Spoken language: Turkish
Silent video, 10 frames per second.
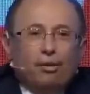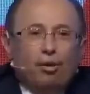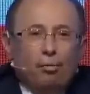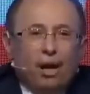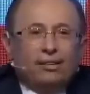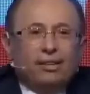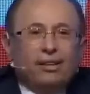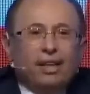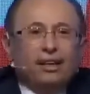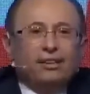o
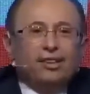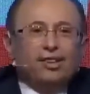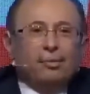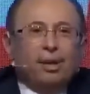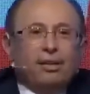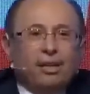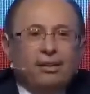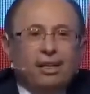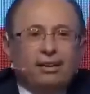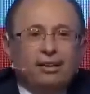bahsedilen zincir
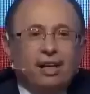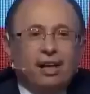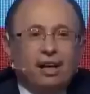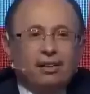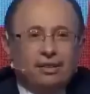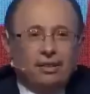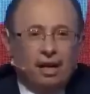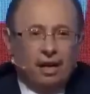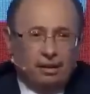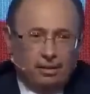marketler diye
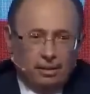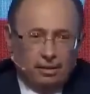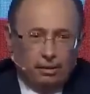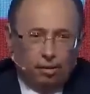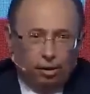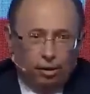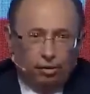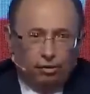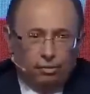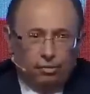altına e,
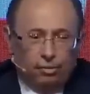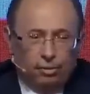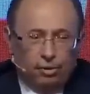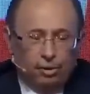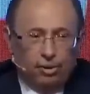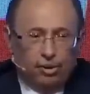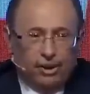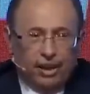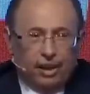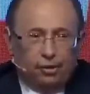
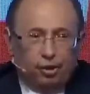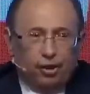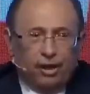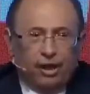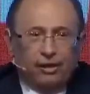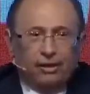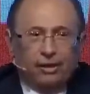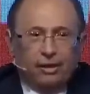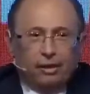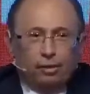çizerek söylenen
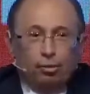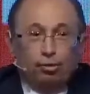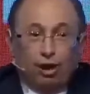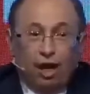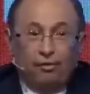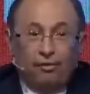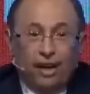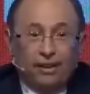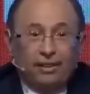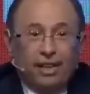üç
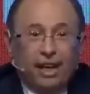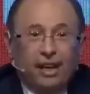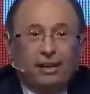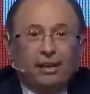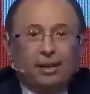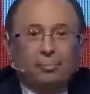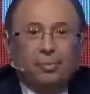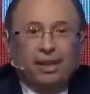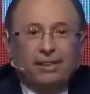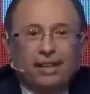harfler diye
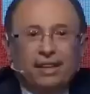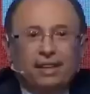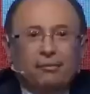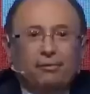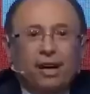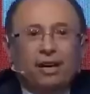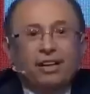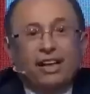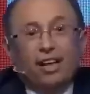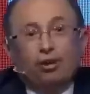bizleri
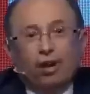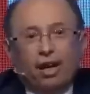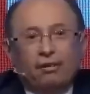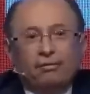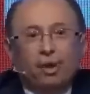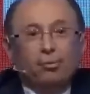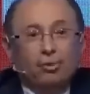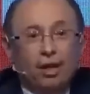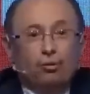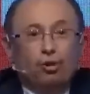farklı yere koyan ve
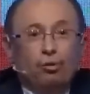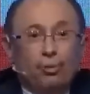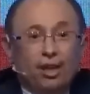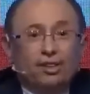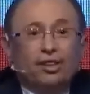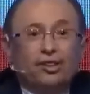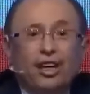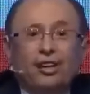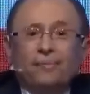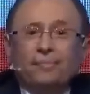bunları koymaya
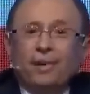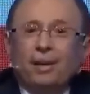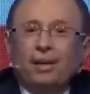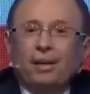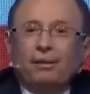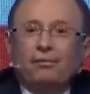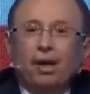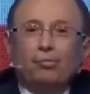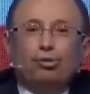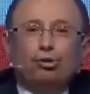çalışan
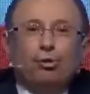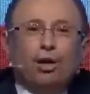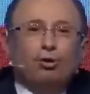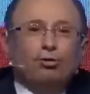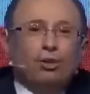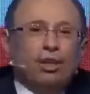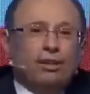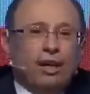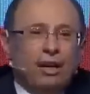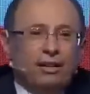ve Müslüman olduğunu
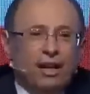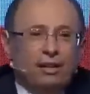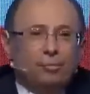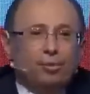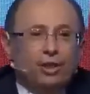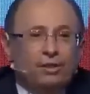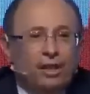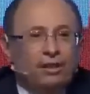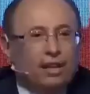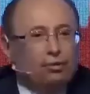iddia eden bu
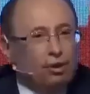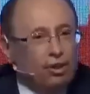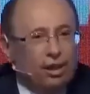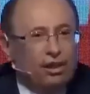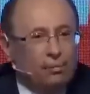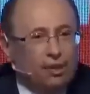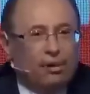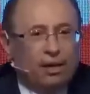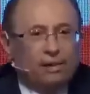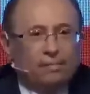insanlara söyleyeceklerimiz
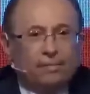var.